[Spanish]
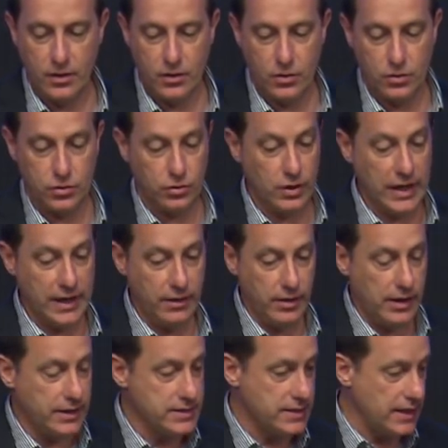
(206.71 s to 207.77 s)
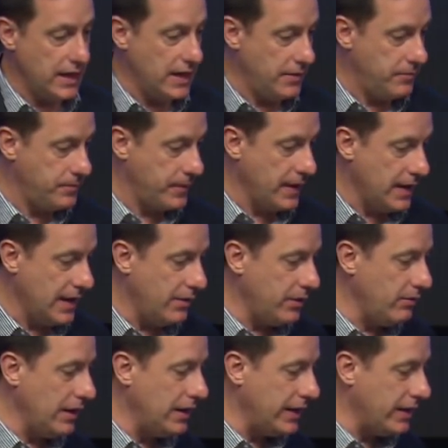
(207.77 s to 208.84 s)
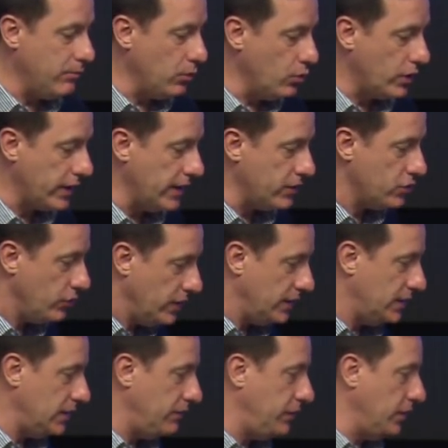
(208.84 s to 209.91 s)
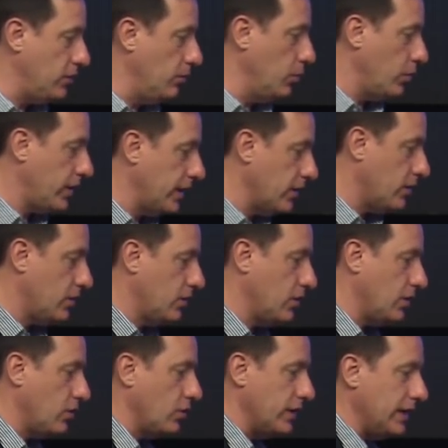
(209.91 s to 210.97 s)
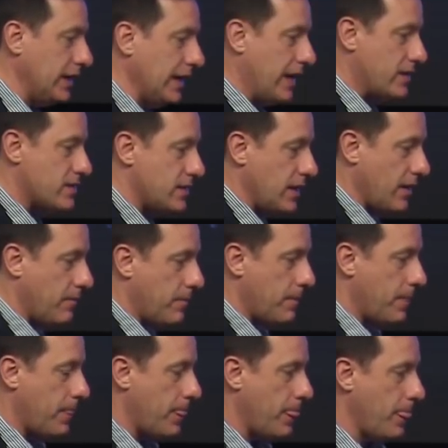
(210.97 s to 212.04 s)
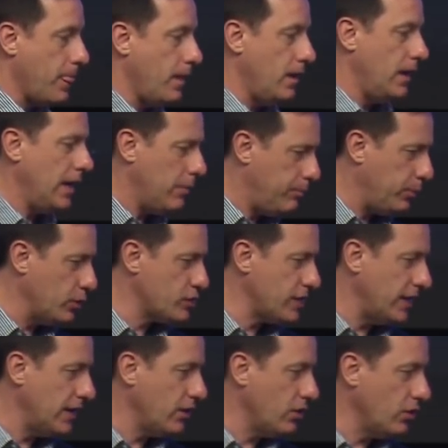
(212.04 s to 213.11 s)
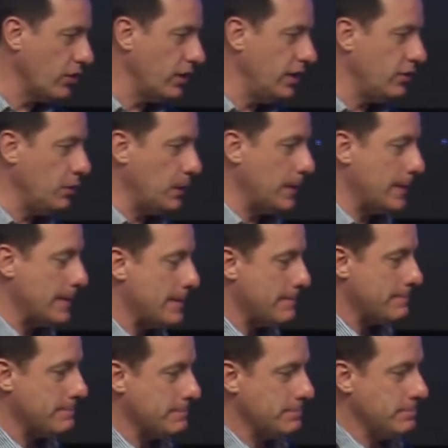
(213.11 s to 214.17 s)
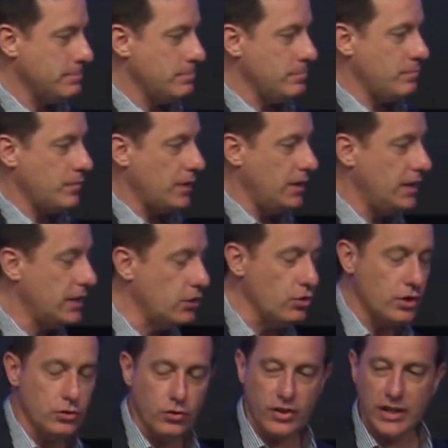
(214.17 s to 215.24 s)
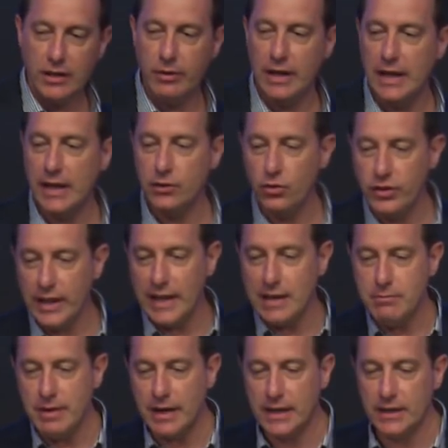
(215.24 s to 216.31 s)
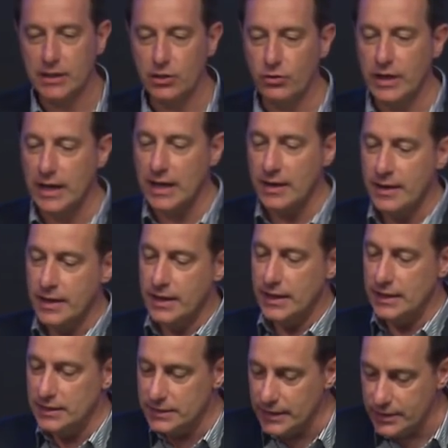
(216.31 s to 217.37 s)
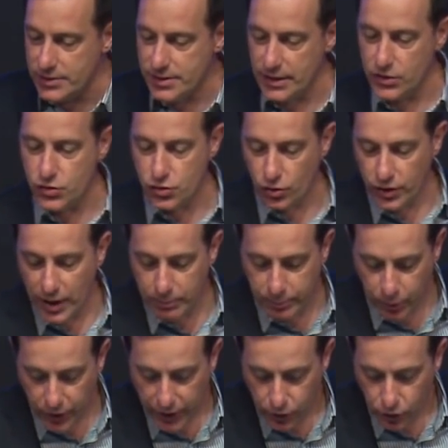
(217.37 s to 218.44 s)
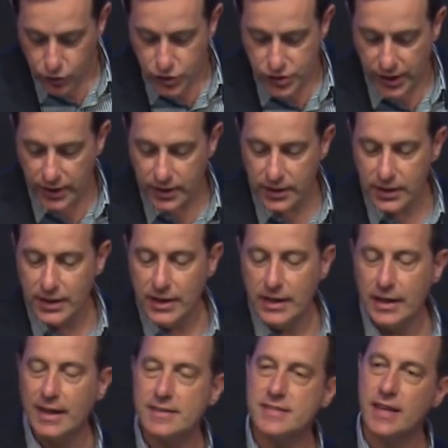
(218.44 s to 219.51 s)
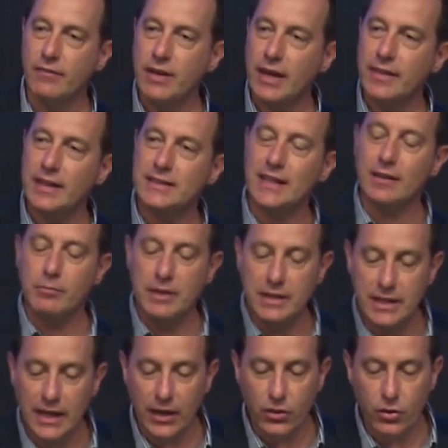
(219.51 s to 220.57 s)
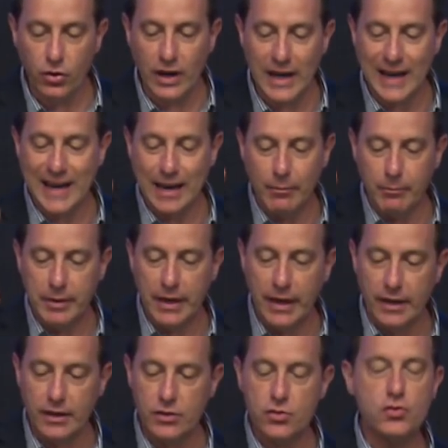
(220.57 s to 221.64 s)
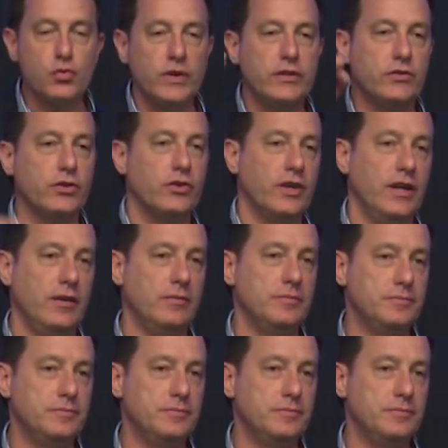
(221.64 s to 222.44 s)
Cuando la iglesia, la Biblia habla de mujer, yo identifico mujer con iglesia, la esposa del Cordero, y creo que nos revela, nos da la imagen de una intercesora poderosa que se había determinado a cambiar su historia.